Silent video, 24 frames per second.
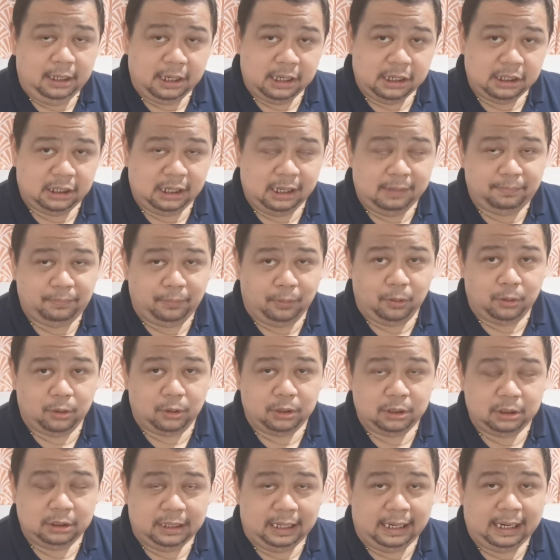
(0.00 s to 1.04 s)
hindi
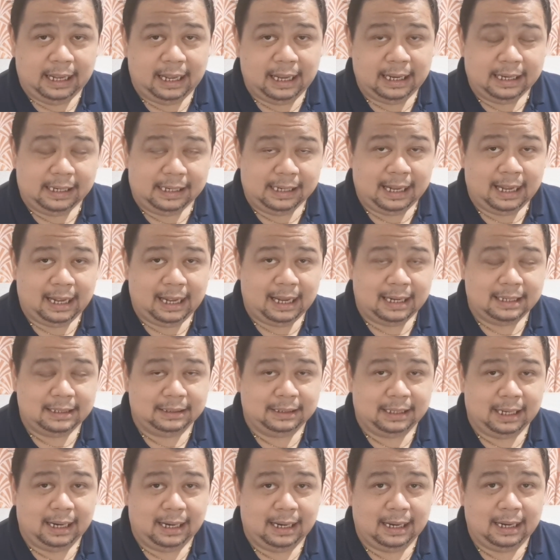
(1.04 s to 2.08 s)
po nila
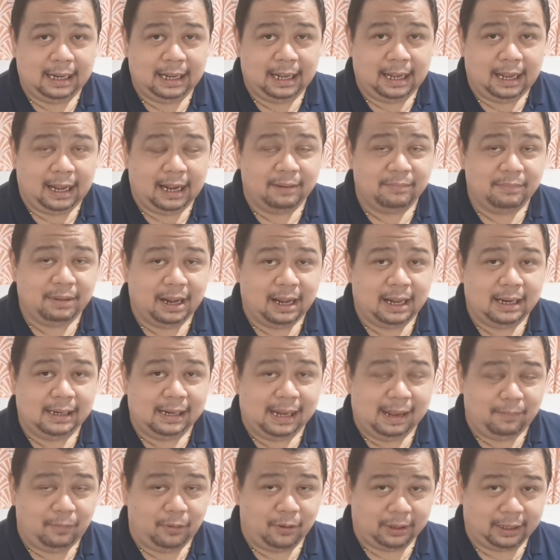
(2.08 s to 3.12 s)
hinahandle ang mga
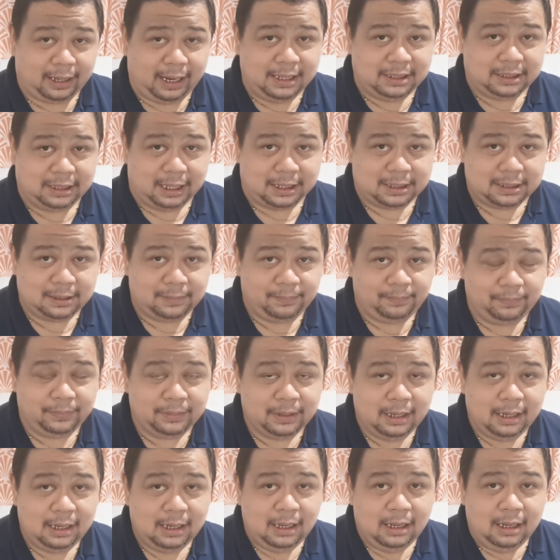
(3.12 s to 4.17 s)
labor cases.
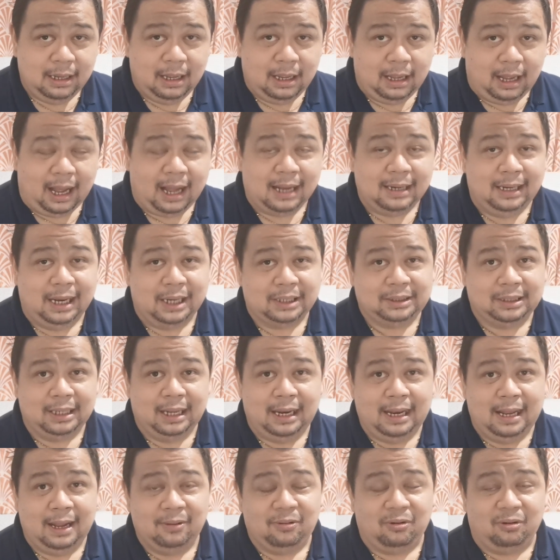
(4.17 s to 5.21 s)
Unless na
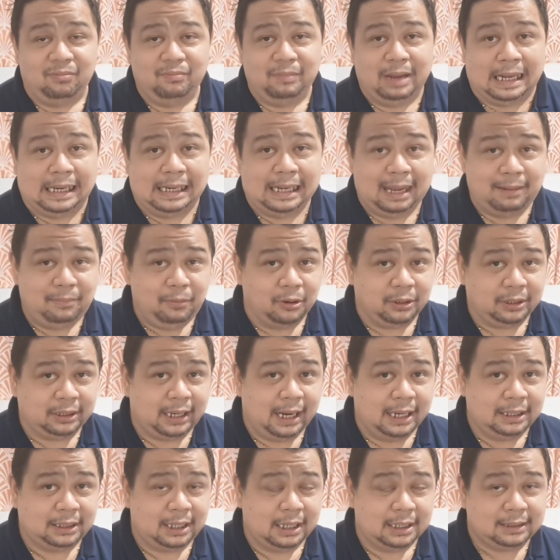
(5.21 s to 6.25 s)
lang kung may labor
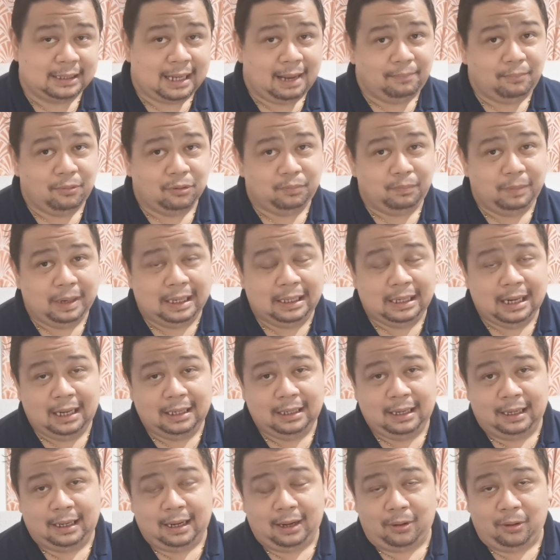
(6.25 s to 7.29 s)
cases tapos biglang
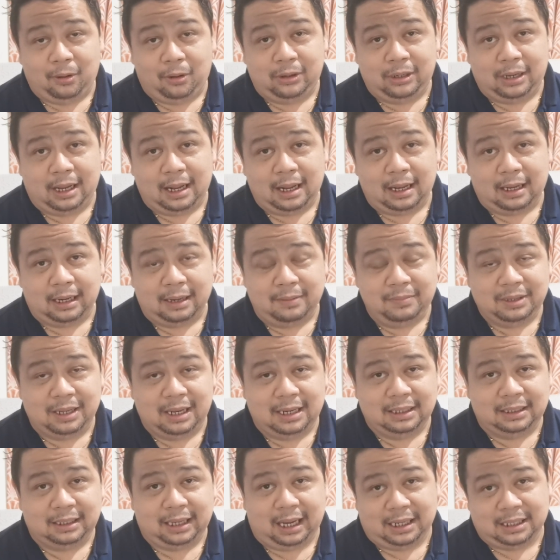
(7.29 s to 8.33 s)
nagkaroon ng
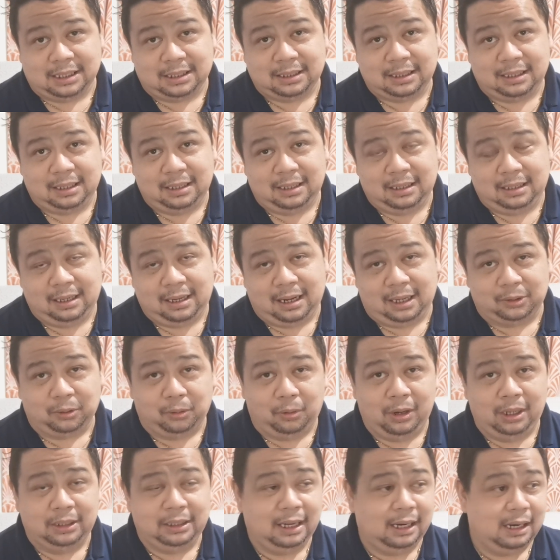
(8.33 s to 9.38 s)
criminal case.
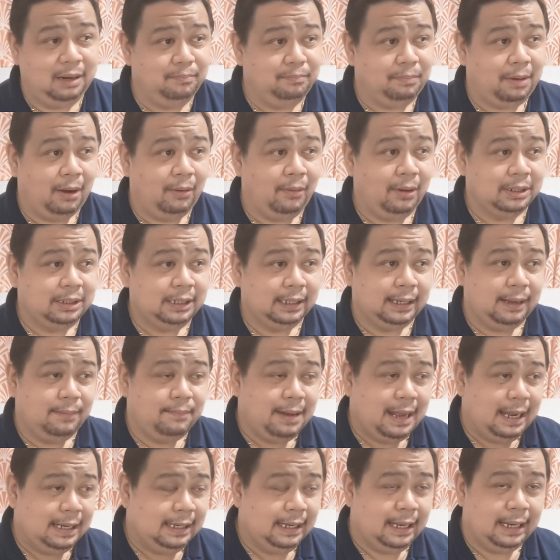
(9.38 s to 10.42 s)
Katulad halimbawa si
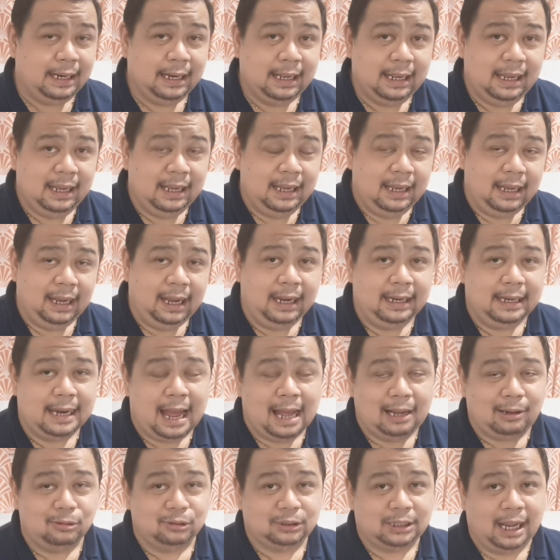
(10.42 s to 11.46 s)
Kabayan ay eh,
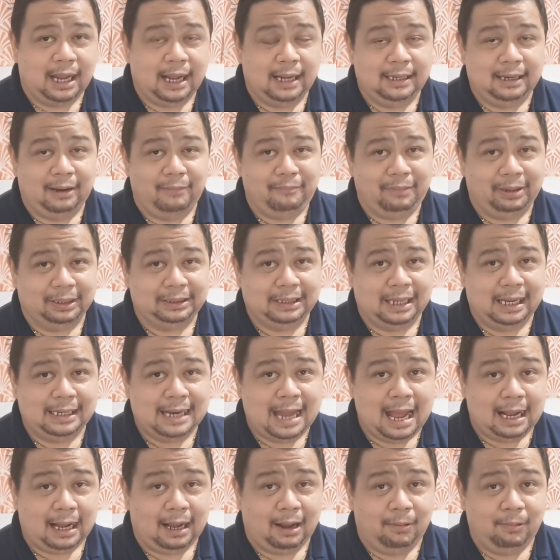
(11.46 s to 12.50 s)
naakusahan ng
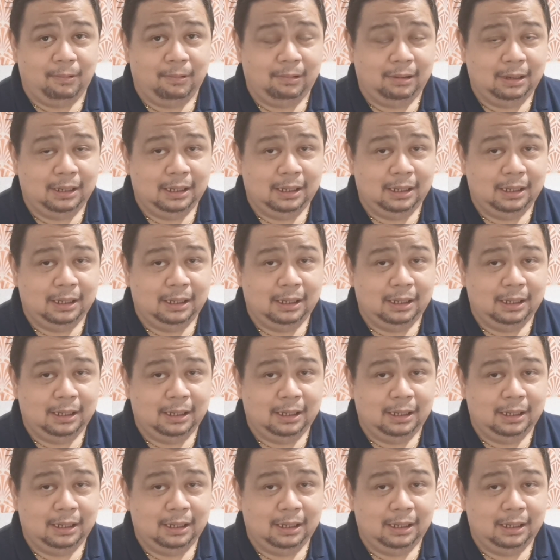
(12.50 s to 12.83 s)
pagnanakaw